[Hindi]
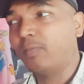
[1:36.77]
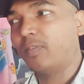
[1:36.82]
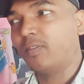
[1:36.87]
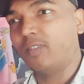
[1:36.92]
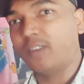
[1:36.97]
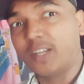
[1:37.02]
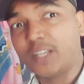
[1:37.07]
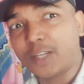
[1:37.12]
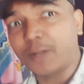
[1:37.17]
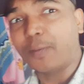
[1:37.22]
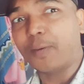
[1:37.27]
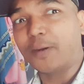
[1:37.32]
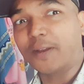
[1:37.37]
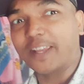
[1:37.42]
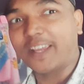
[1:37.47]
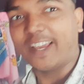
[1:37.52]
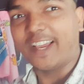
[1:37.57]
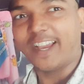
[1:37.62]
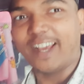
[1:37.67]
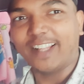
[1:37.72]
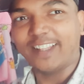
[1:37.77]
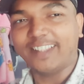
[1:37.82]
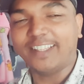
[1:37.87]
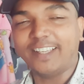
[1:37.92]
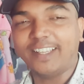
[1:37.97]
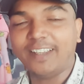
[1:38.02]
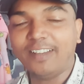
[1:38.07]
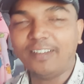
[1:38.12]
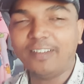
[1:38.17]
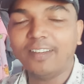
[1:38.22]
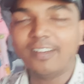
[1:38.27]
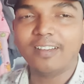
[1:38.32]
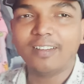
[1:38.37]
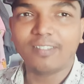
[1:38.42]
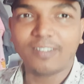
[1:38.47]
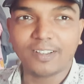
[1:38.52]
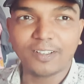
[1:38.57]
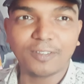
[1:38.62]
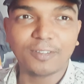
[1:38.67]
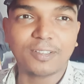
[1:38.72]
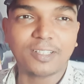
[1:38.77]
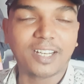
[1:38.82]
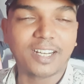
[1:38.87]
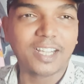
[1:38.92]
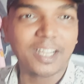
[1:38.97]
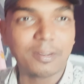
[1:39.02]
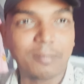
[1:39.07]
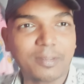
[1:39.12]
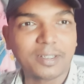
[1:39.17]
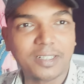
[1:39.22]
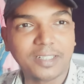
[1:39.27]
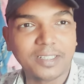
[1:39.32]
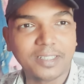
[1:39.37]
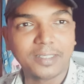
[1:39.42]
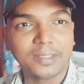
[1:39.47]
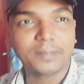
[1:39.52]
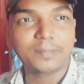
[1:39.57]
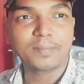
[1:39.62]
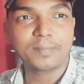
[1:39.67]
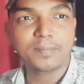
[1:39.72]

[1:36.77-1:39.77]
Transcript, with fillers: फ्रेशअप होके आते हैं फिर दूसरा काम करते हैं